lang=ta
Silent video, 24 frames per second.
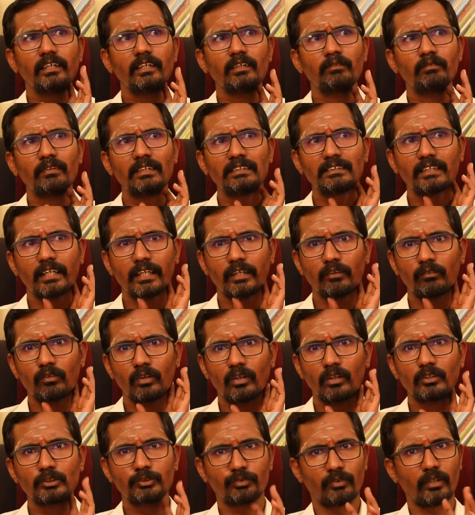எப்படி சார்
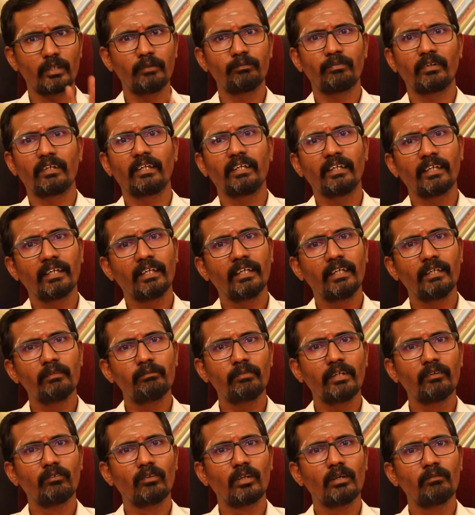இவ்வளோ ஸ்வைப் பண்ணிங்க
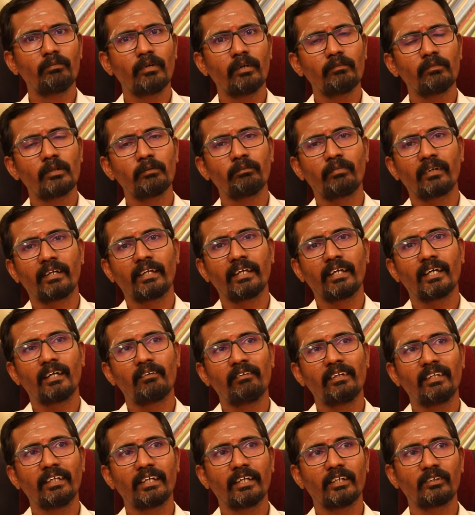எப்படி இவ்வளோ பேமெண்ட் பண்ணிங்க
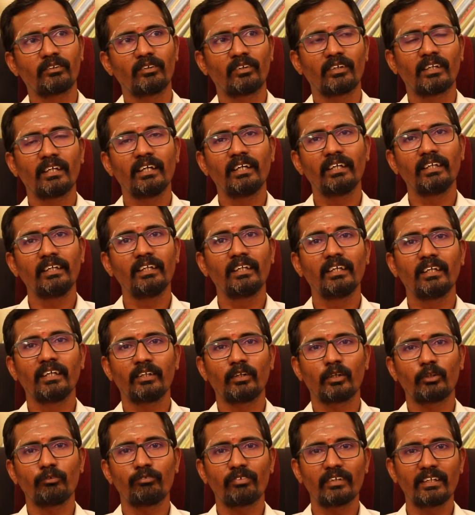அப்படின்னு கேட்டோன்னா இல்லை
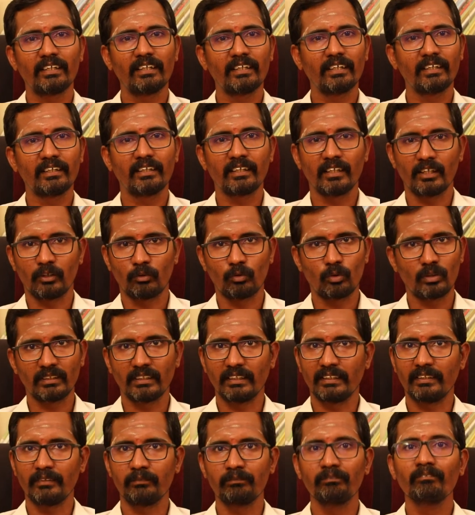என்னோடய ஃப்ரெண்டுக்கு நான்
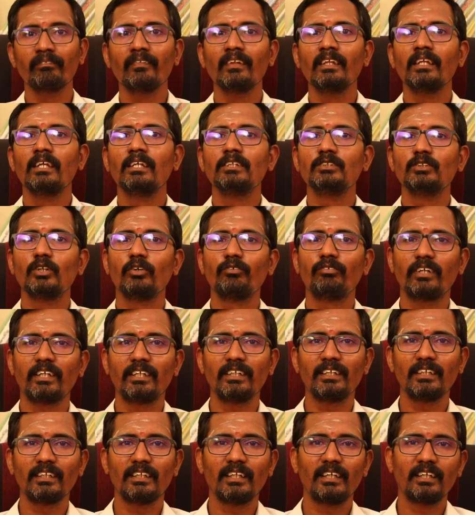கொடுத்தேன் ஸோ
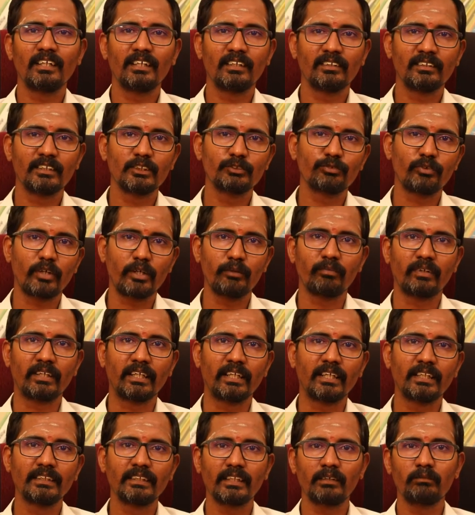ஃப்ரெண்டு தான் வந்து ஸ்வைப்
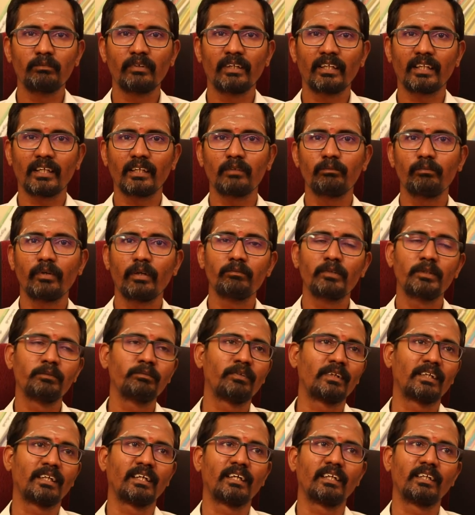பண்ணிவிட்டு திரும்ப எனக்கு பேமெண்ட்
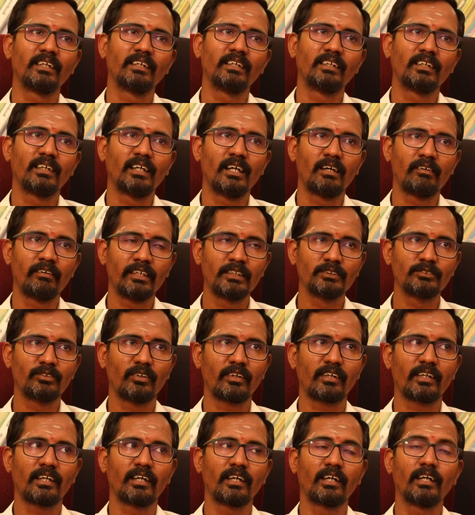பண்ணார் அப்படின்னு
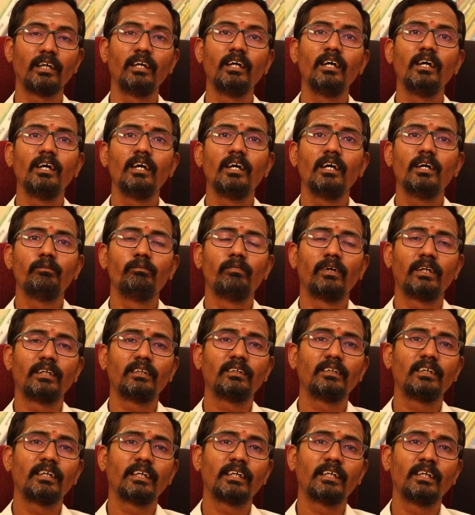சொல்கிறாங்க பட்
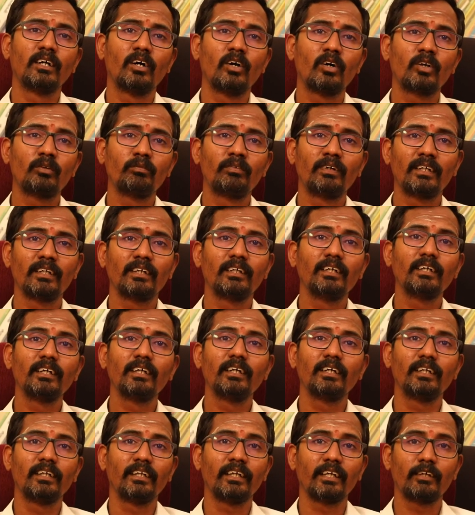கவர்மெண்ட்டுக்கு
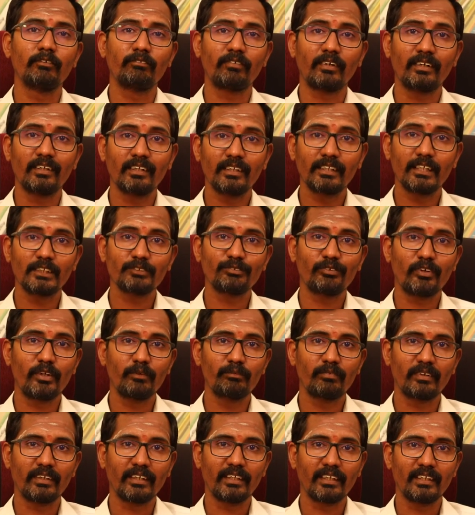நீங்கள் ஃப்ரெண்டுக்கு தான்
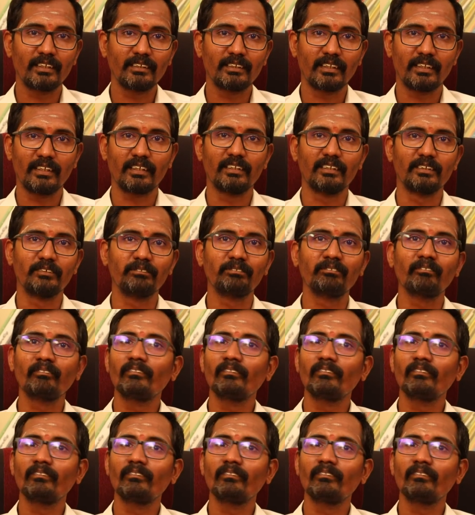ஸ்வைப் பண்ணிங்கன்னு தெரியாது